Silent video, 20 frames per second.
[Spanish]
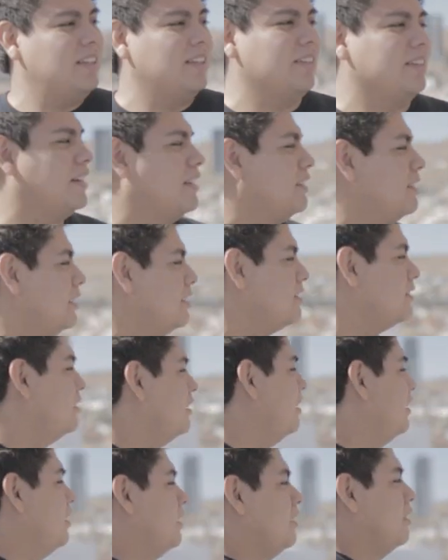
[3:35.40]
aquí, de verdad que
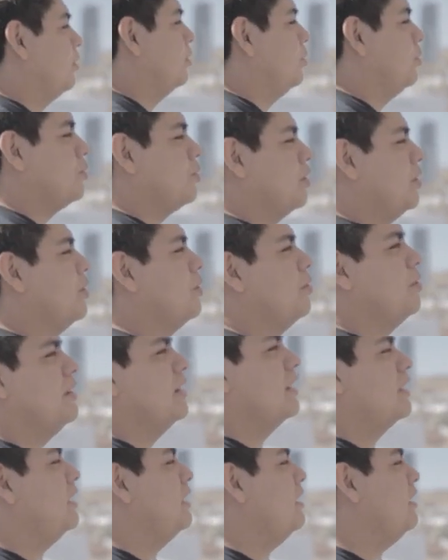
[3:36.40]
es un sueño
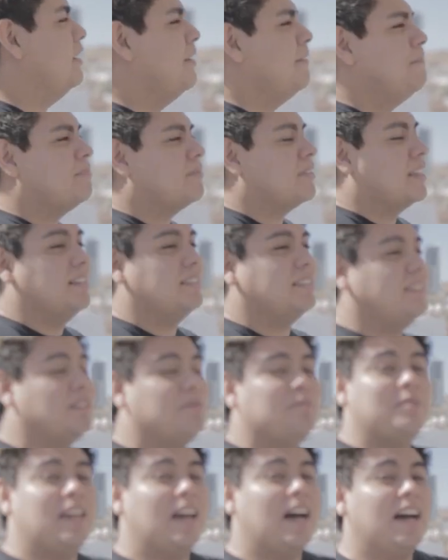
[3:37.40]
vivir aquí.
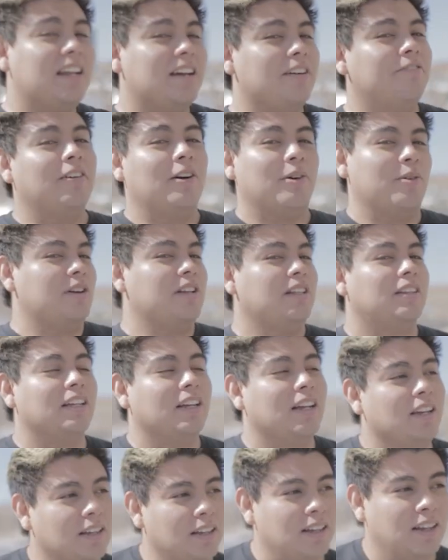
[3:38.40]
Esta es mi área
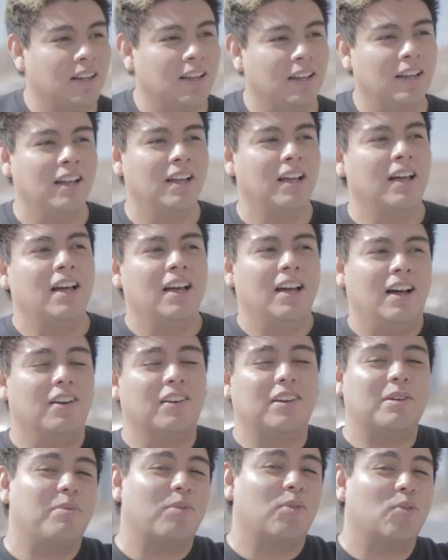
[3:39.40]
favorita,
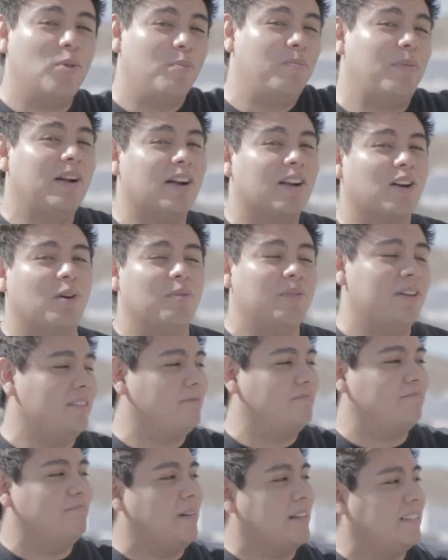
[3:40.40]
aunque por culpa del
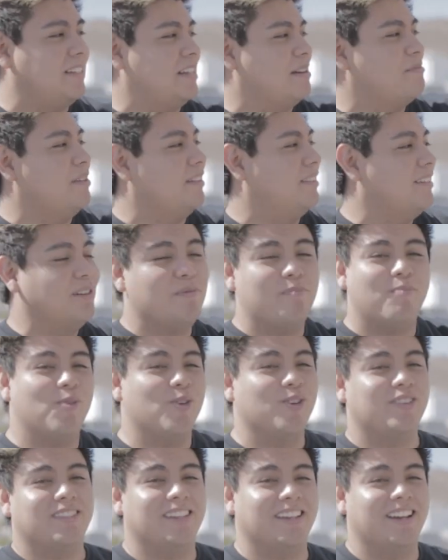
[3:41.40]
COVID básicamente no
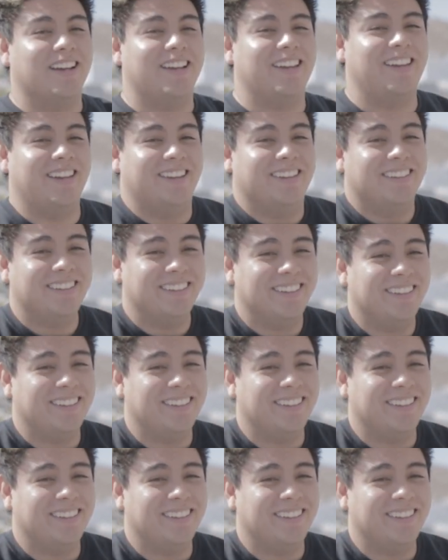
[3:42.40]
puedo estar aquí.